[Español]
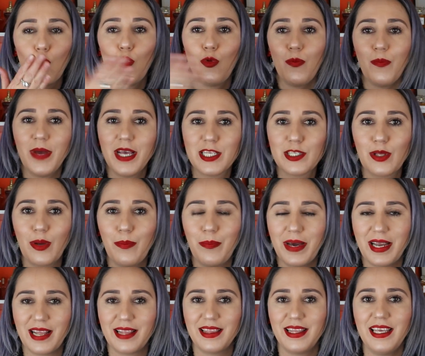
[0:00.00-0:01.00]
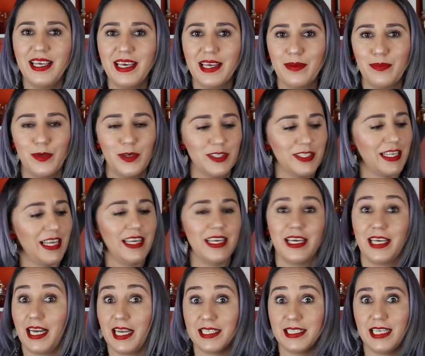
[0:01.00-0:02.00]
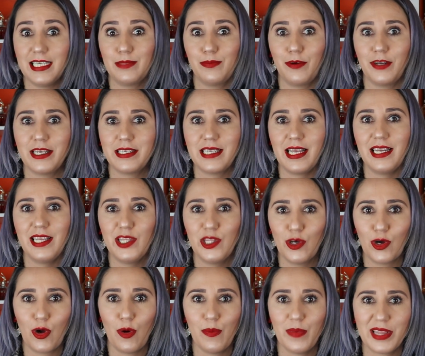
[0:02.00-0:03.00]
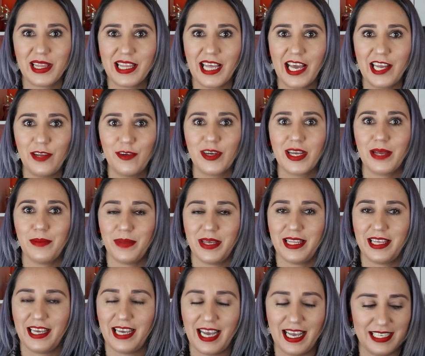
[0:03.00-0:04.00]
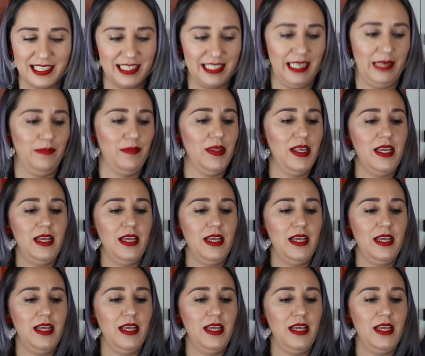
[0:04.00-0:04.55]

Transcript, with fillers: Un beso para ti hermosa y gracias por ese lindo comentario que me dejaste.